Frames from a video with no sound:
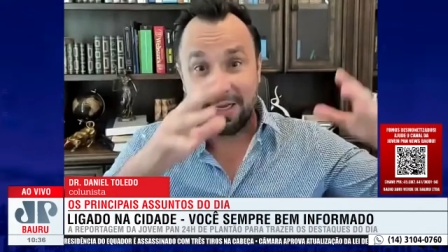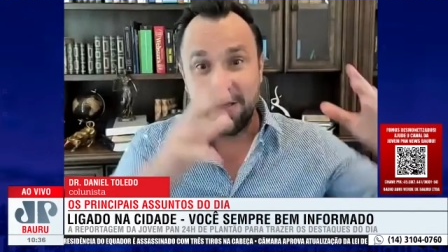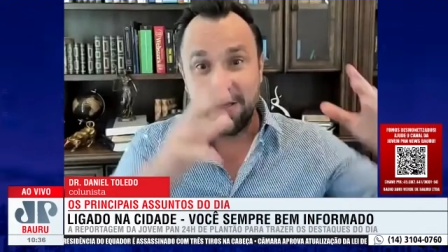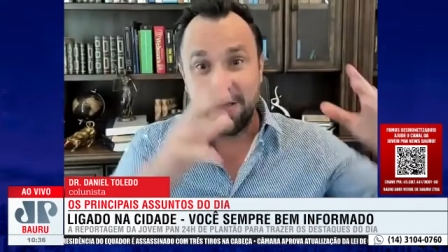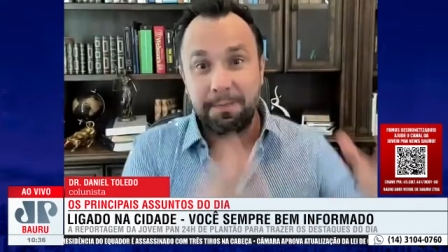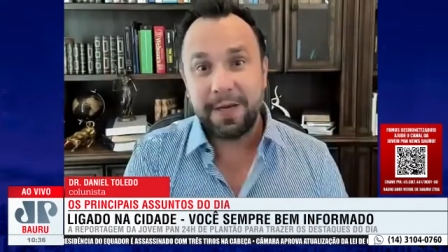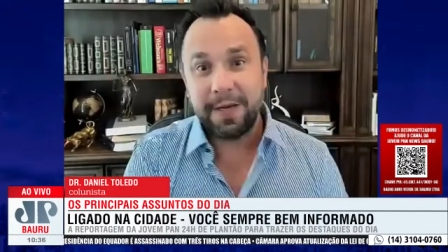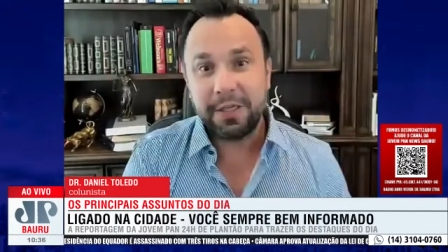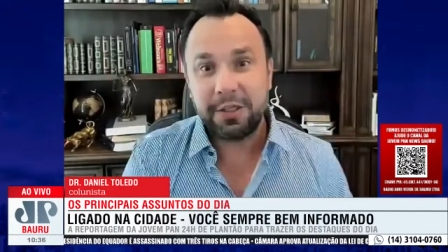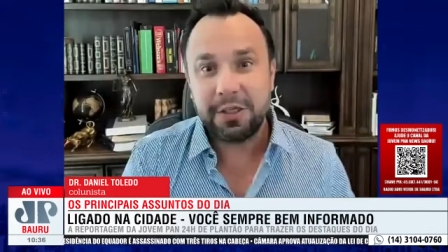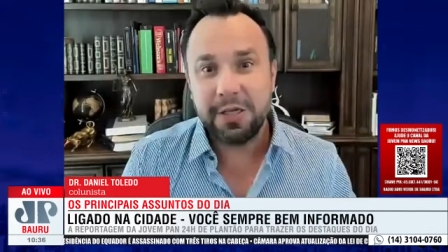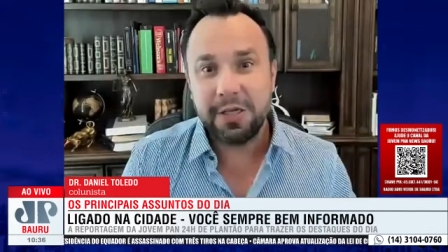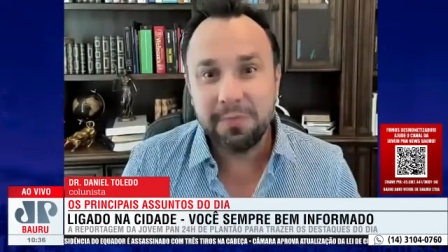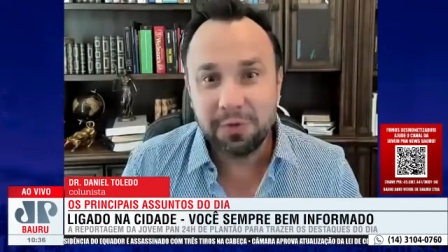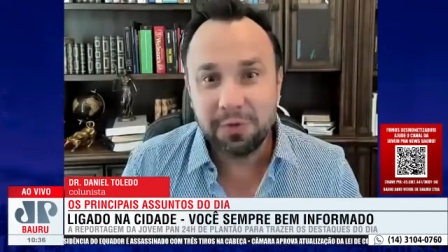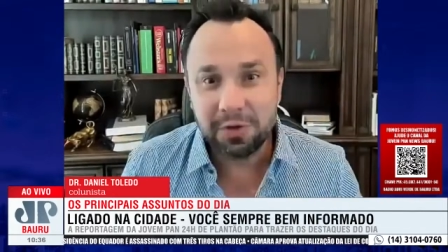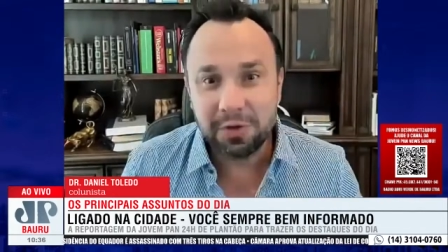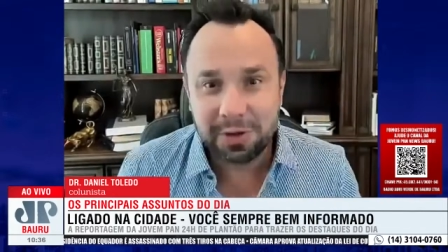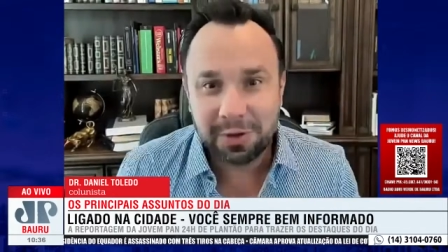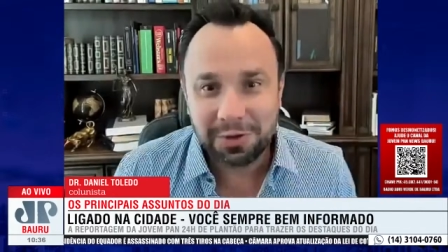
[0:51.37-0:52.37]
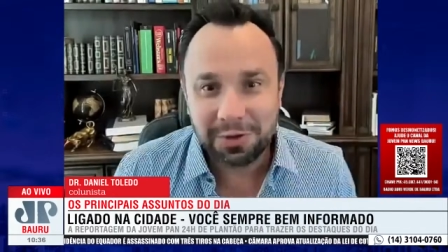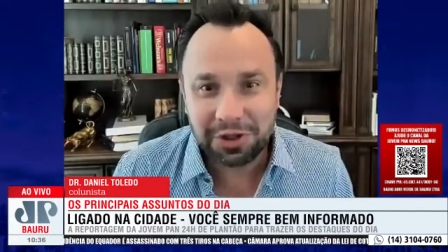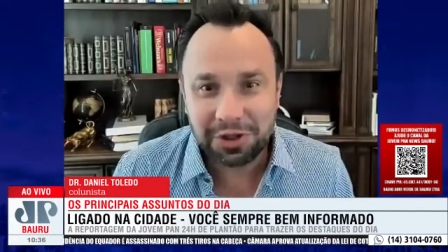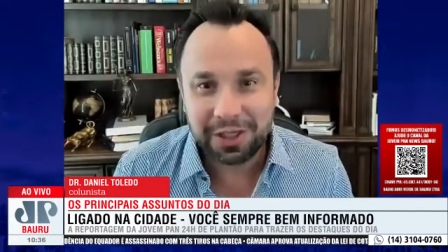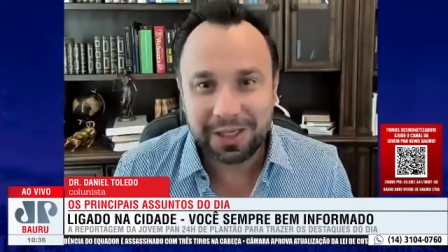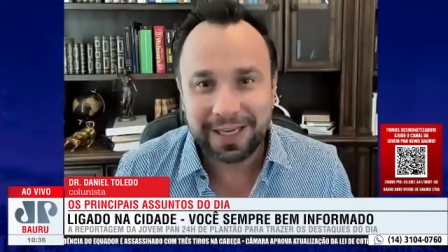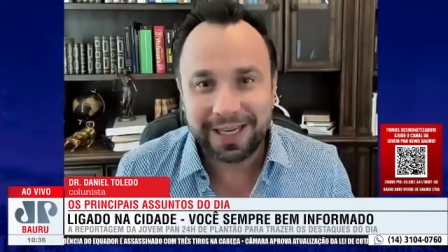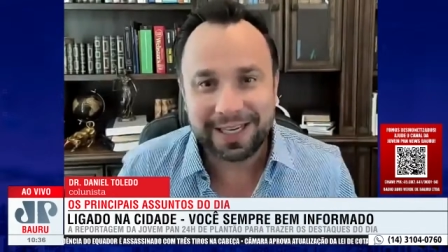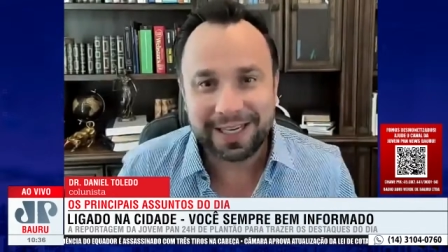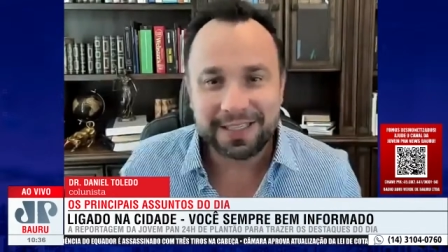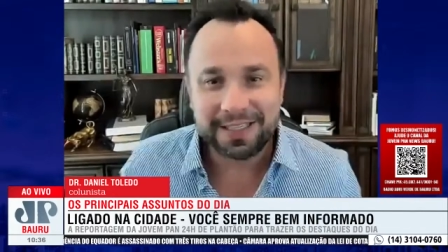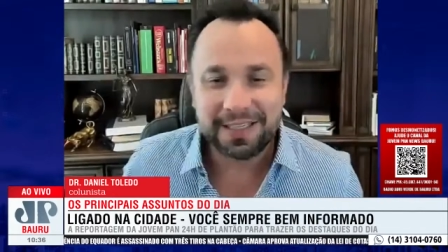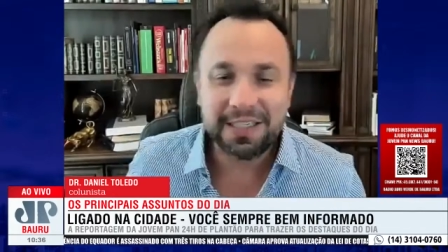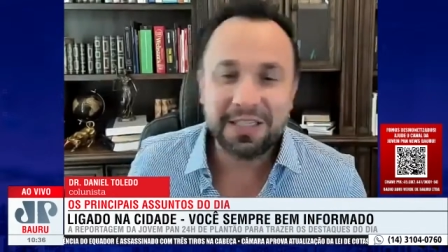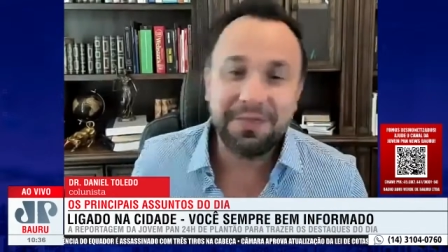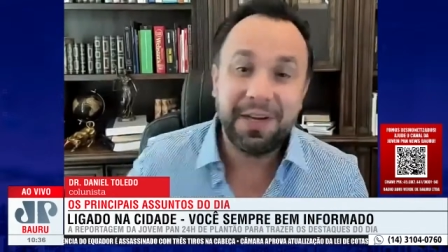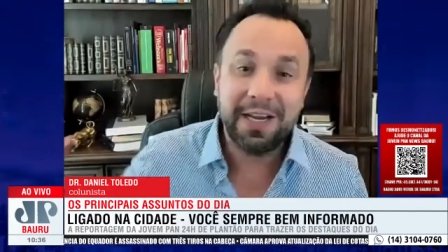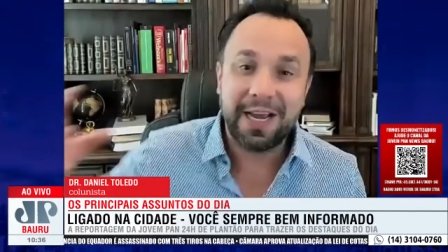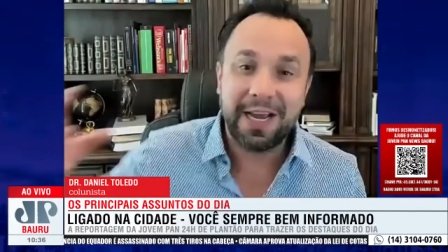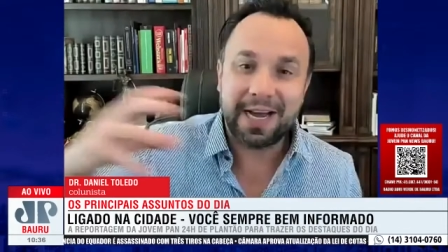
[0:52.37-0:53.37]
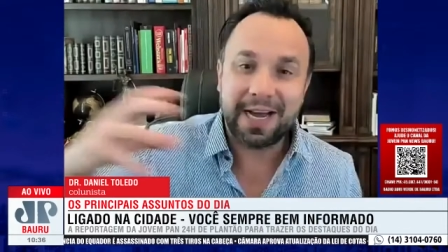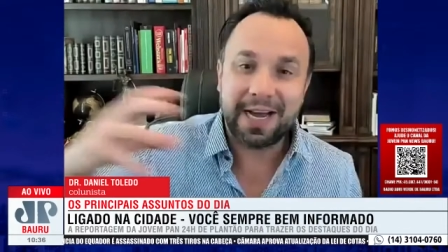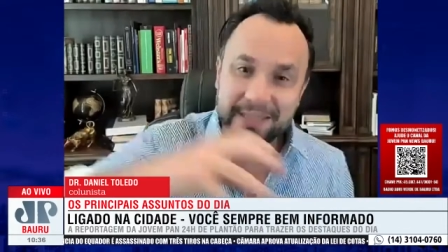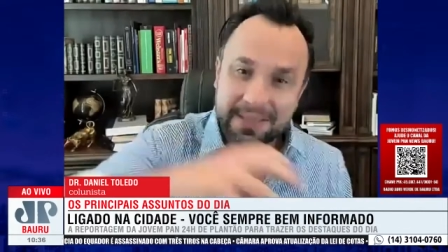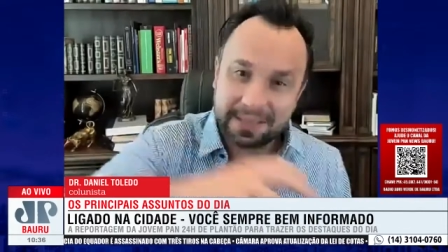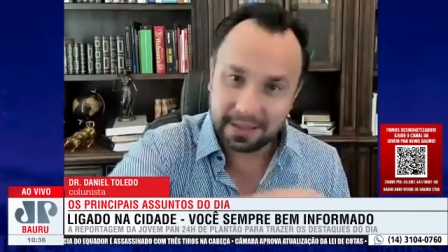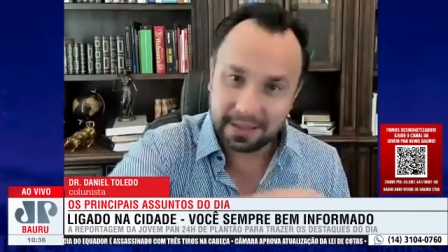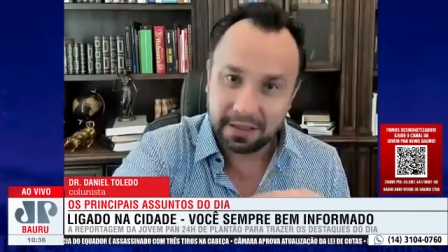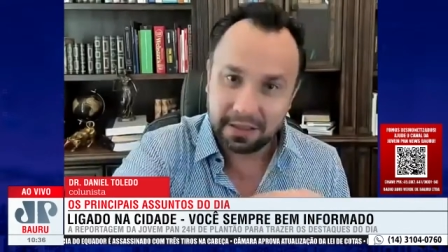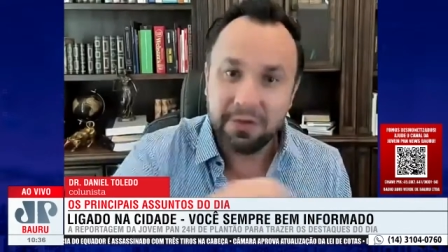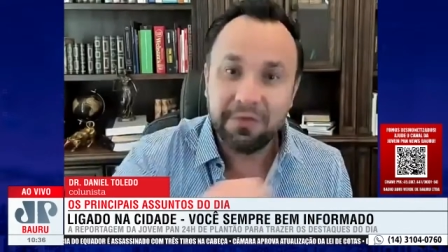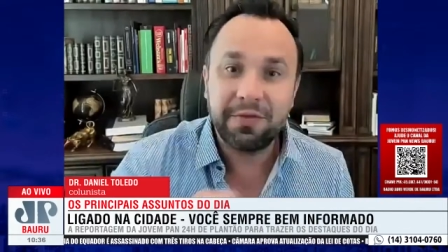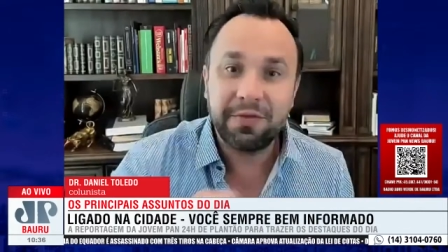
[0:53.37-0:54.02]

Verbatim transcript: Impedimos que os chineses viessem